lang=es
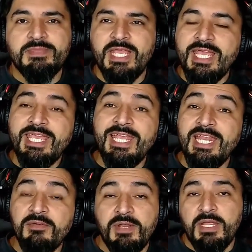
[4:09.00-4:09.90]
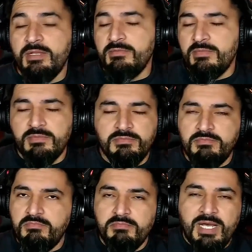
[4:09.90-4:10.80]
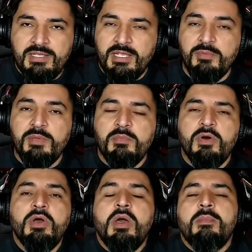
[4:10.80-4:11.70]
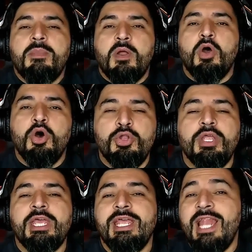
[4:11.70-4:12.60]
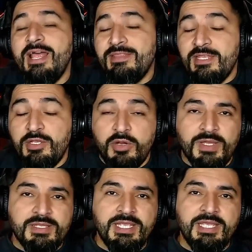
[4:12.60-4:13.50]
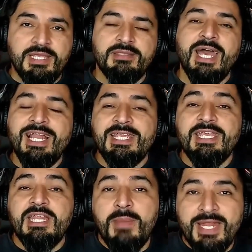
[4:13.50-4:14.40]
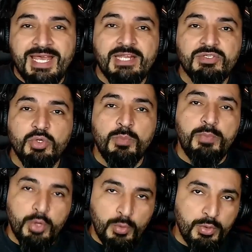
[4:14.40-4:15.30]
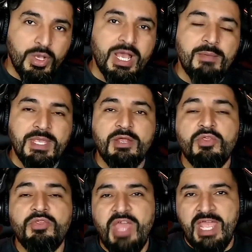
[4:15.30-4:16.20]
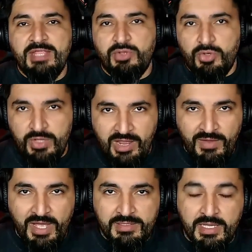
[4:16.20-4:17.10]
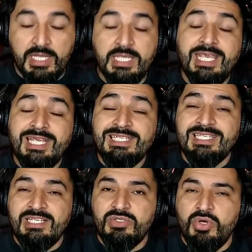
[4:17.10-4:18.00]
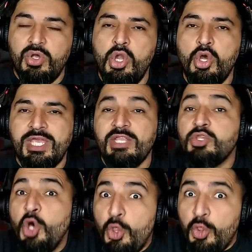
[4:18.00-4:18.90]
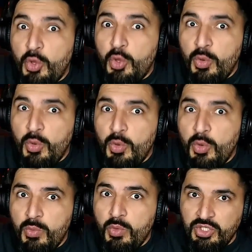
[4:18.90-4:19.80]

equilibren, más de lo mismo, con el anterior baterista. Él quiere marcar su propio camino dentro de la banda. Y es eso lo que todo músico